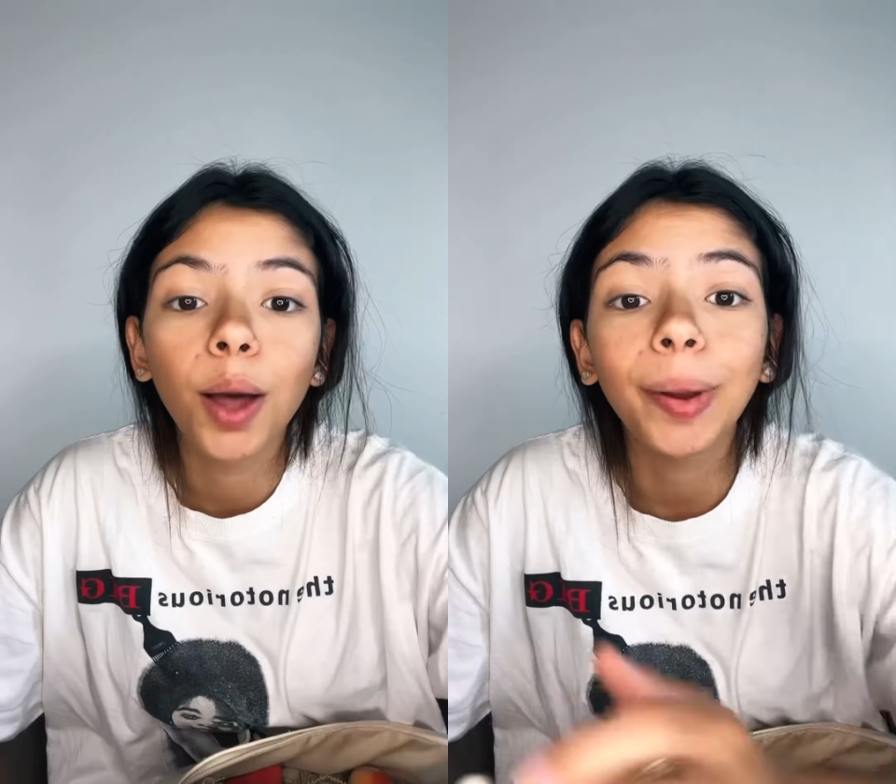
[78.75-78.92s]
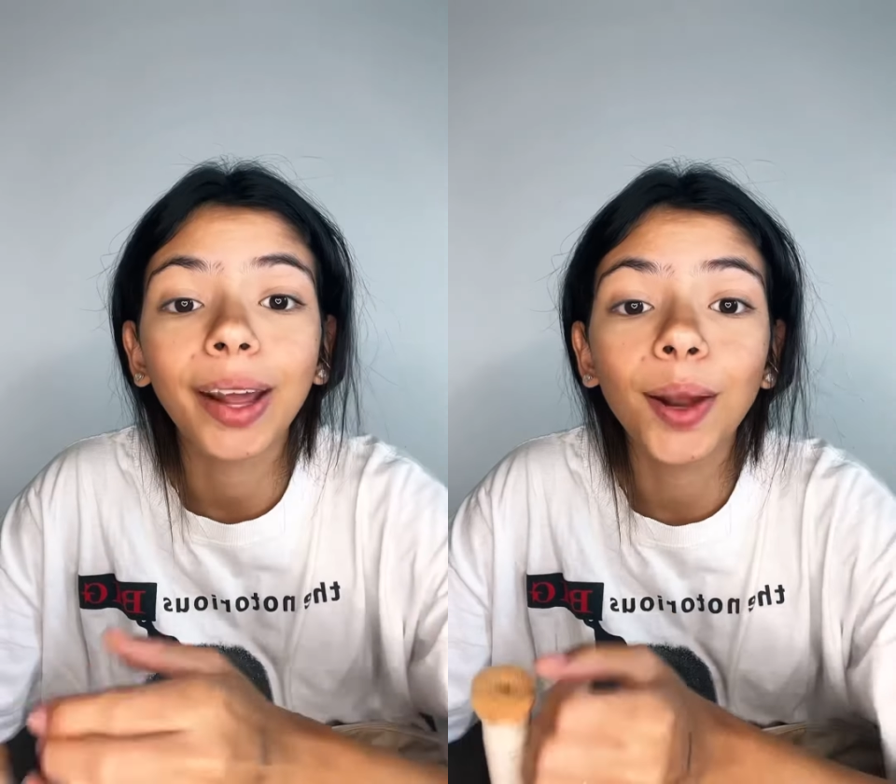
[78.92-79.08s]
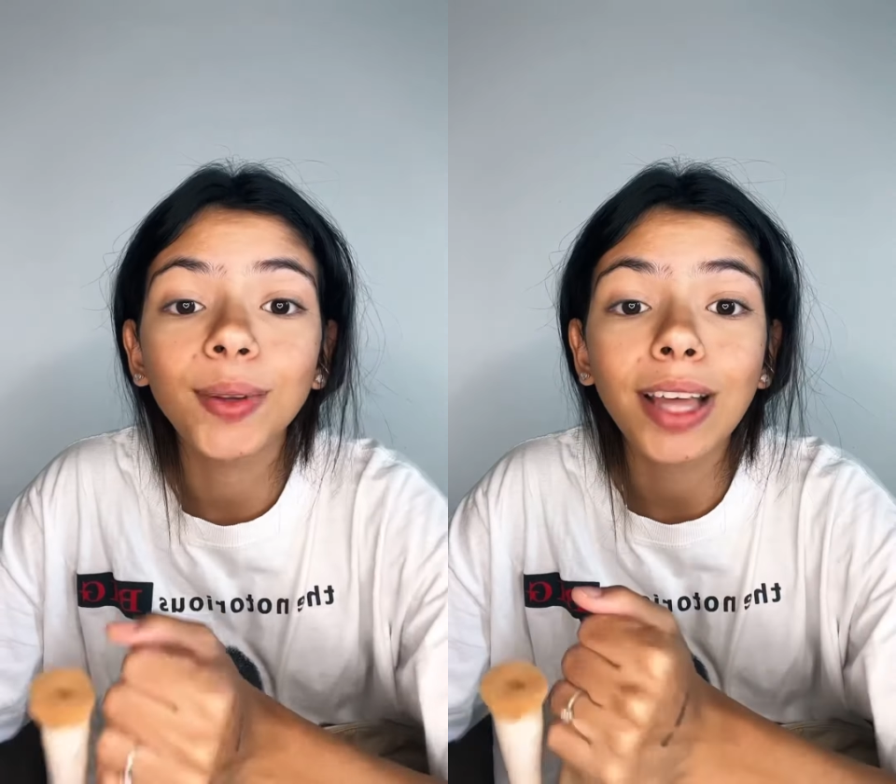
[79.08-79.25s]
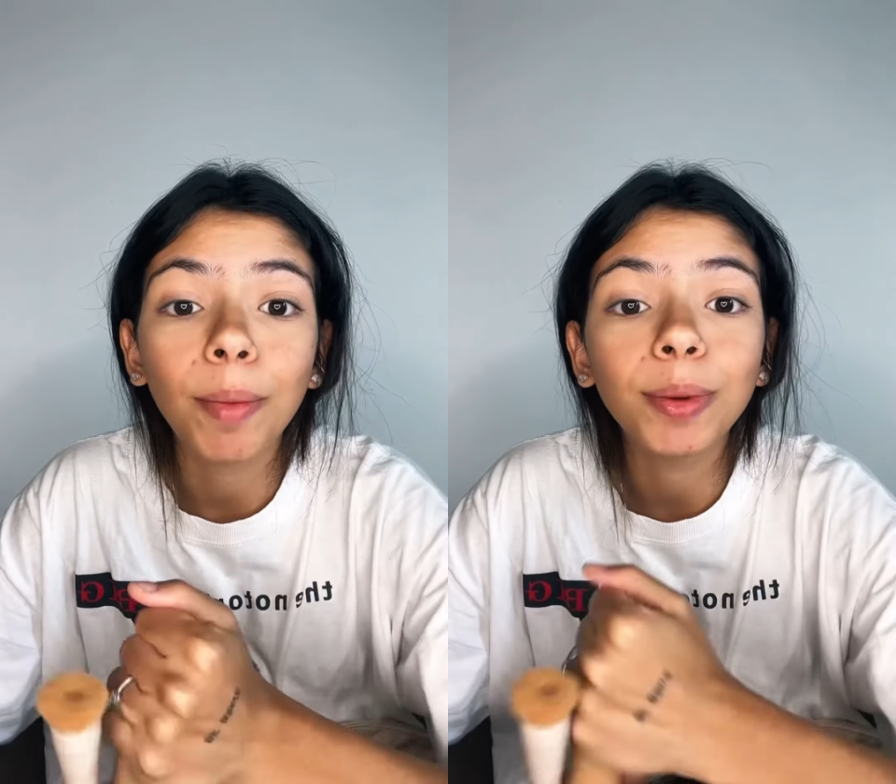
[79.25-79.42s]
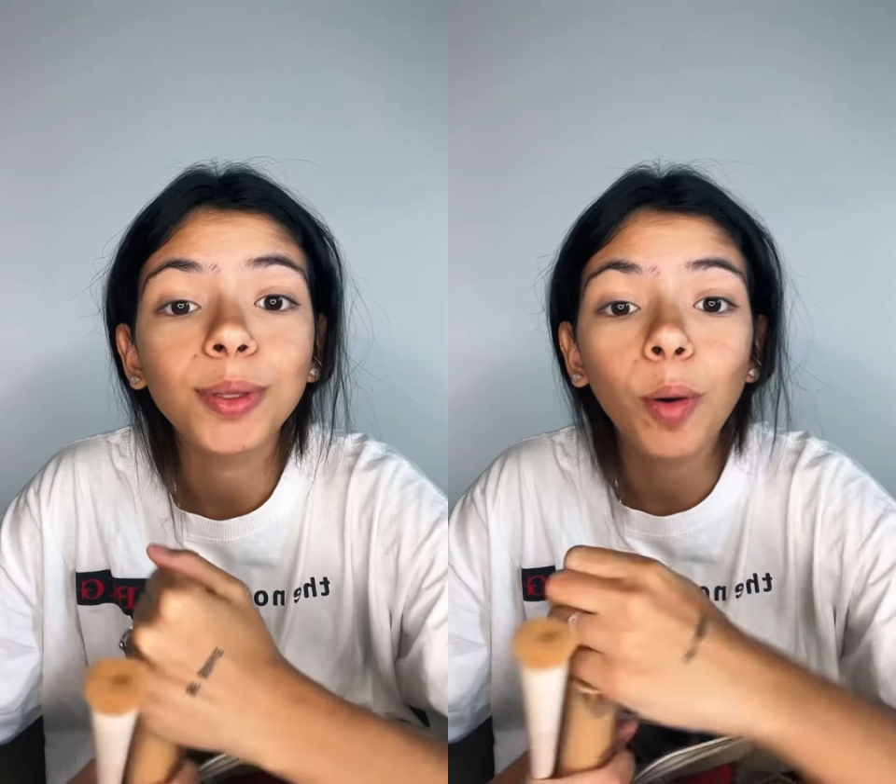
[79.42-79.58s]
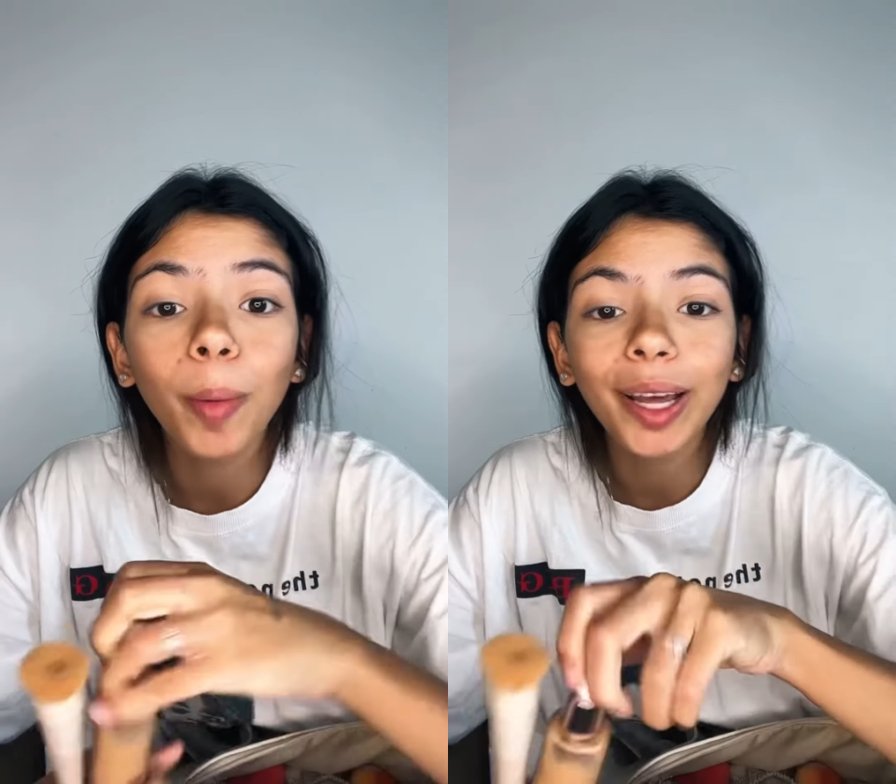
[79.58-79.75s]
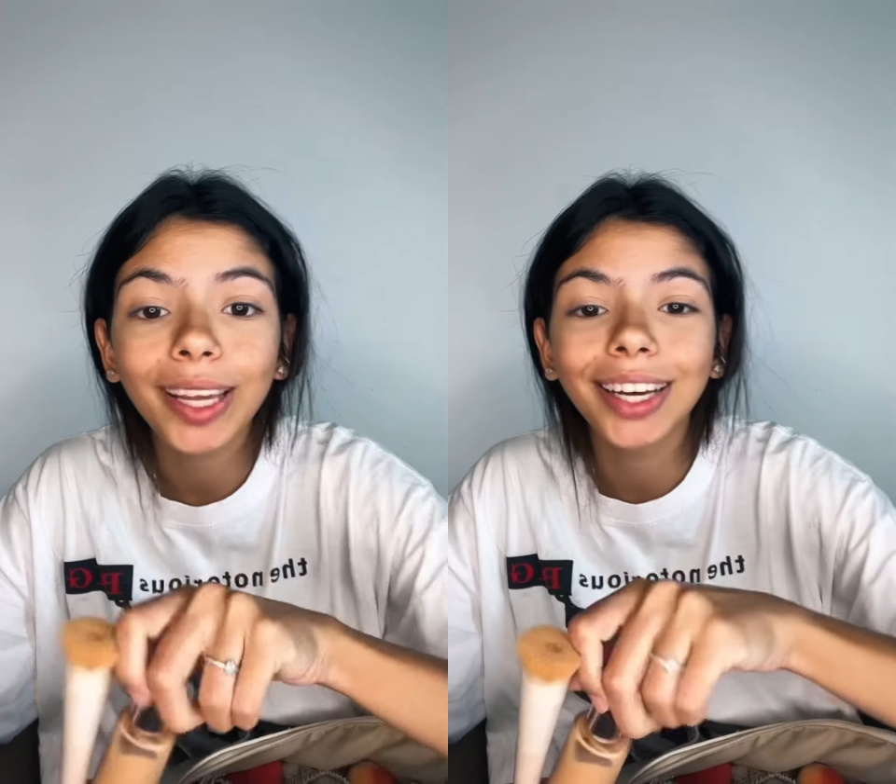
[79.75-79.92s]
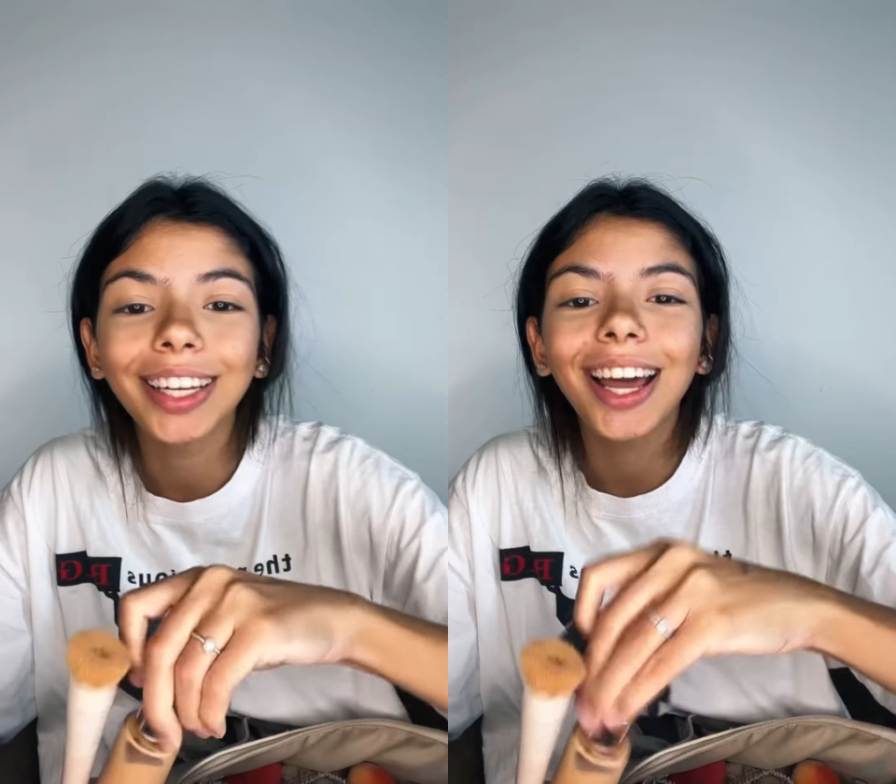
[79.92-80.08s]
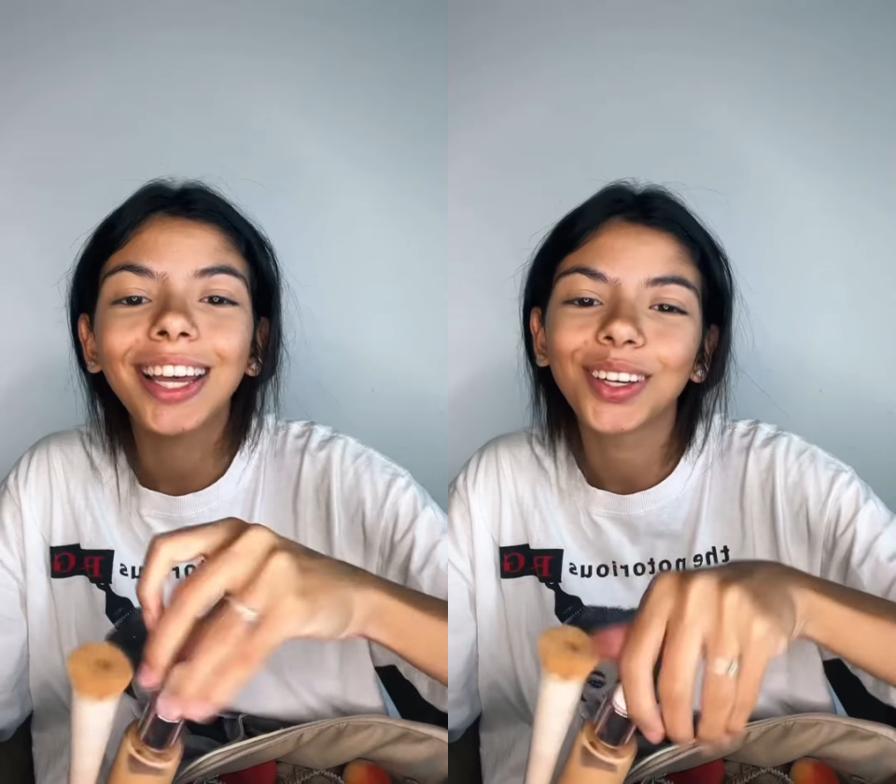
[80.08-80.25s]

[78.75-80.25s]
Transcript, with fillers: Pra quem não sabe, eu sou baiana